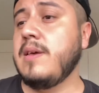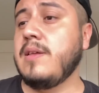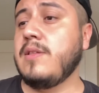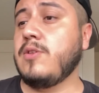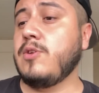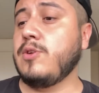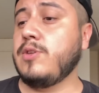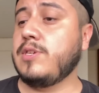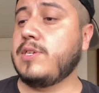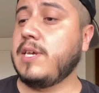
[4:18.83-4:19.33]

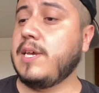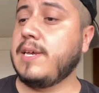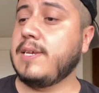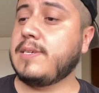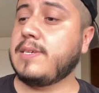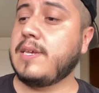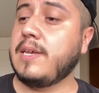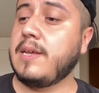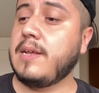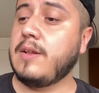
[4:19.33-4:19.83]

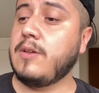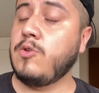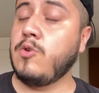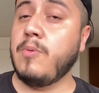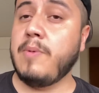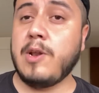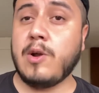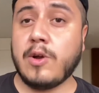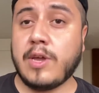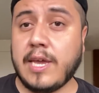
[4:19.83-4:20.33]
Entonces,
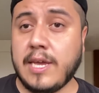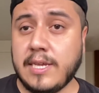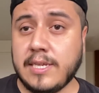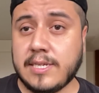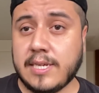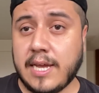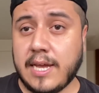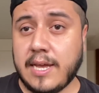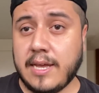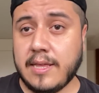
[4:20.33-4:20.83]
número
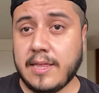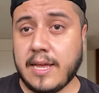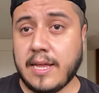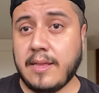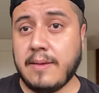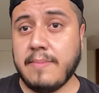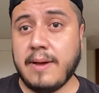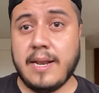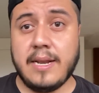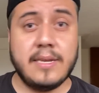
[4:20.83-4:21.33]
15 de
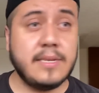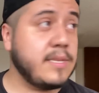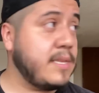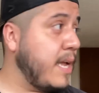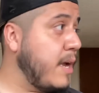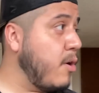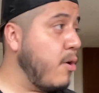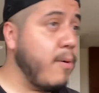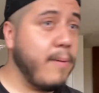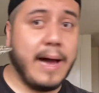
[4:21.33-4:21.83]
animales,
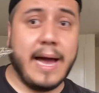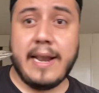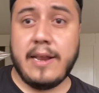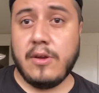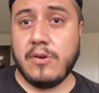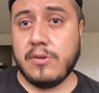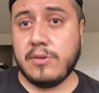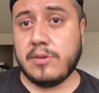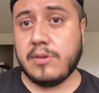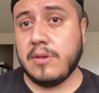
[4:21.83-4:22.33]
tengo
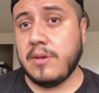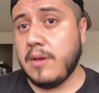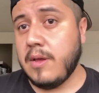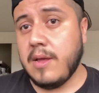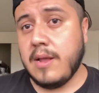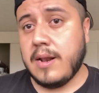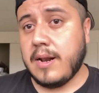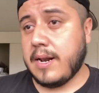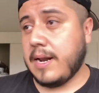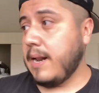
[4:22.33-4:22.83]
varios,
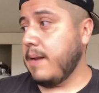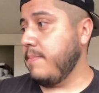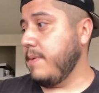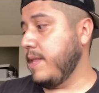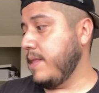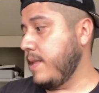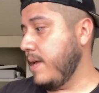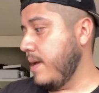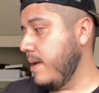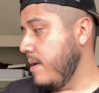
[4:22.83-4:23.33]

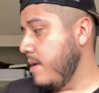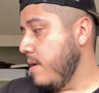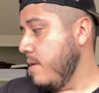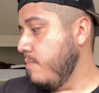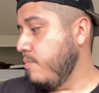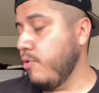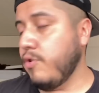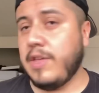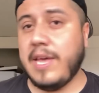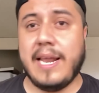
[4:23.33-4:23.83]
realmente
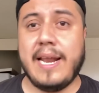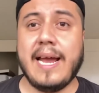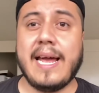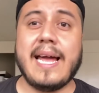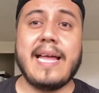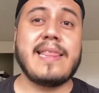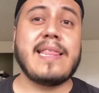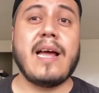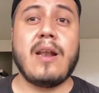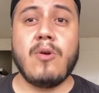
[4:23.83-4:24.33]
pudiera
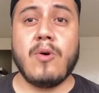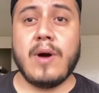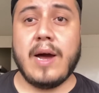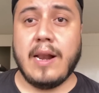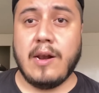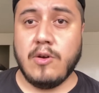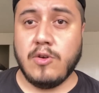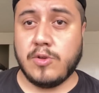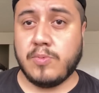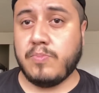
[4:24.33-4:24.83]

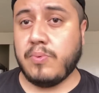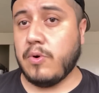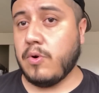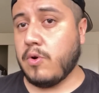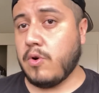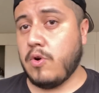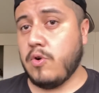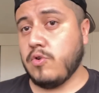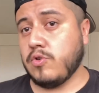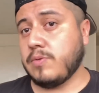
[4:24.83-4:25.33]
catalogarlos
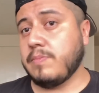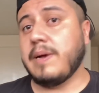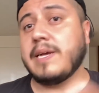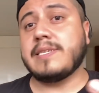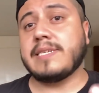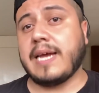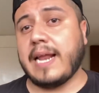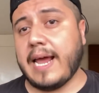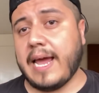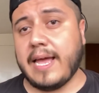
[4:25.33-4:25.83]
por los
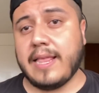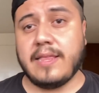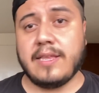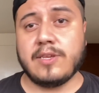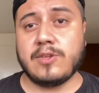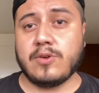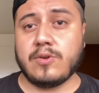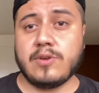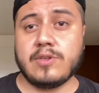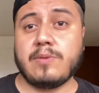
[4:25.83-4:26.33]
más
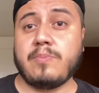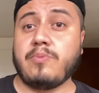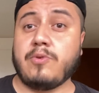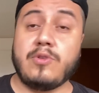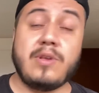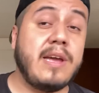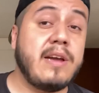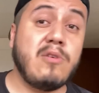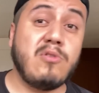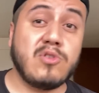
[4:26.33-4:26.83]
grandes o cosas,
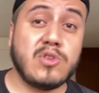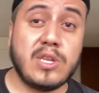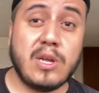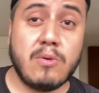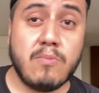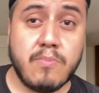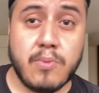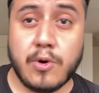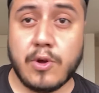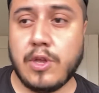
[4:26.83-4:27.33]
podían costar
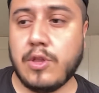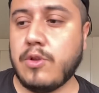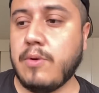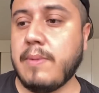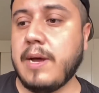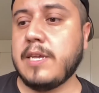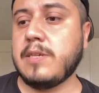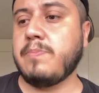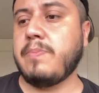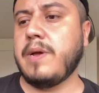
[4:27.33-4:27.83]
un poquito
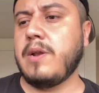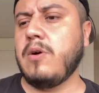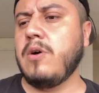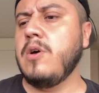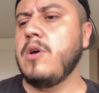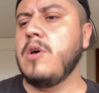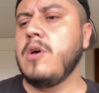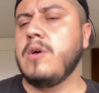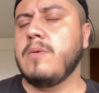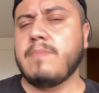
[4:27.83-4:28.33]
más, pero
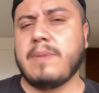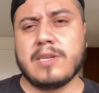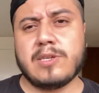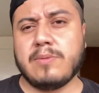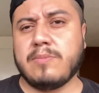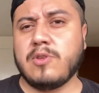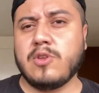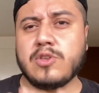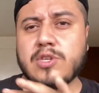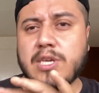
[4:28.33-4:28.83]
más o
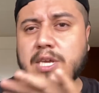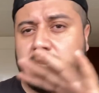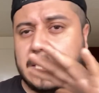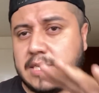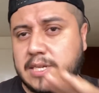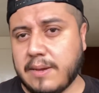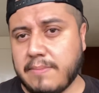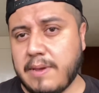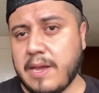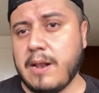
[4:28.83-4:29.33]
menos
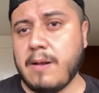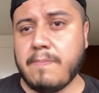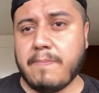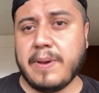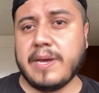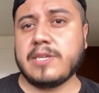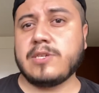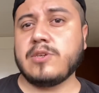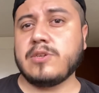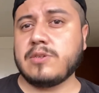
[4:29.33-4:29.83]
15 mil
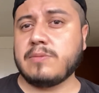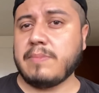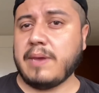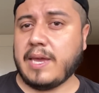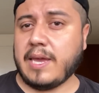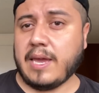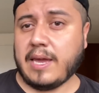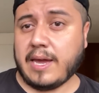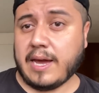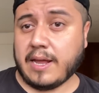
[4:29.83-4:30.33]
pesos
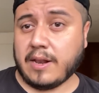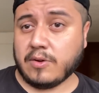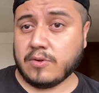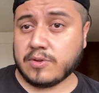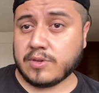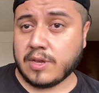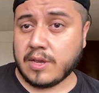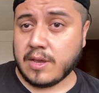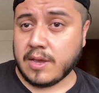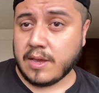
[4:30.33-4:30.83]

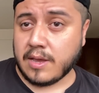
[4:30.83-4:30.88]
mexicanos.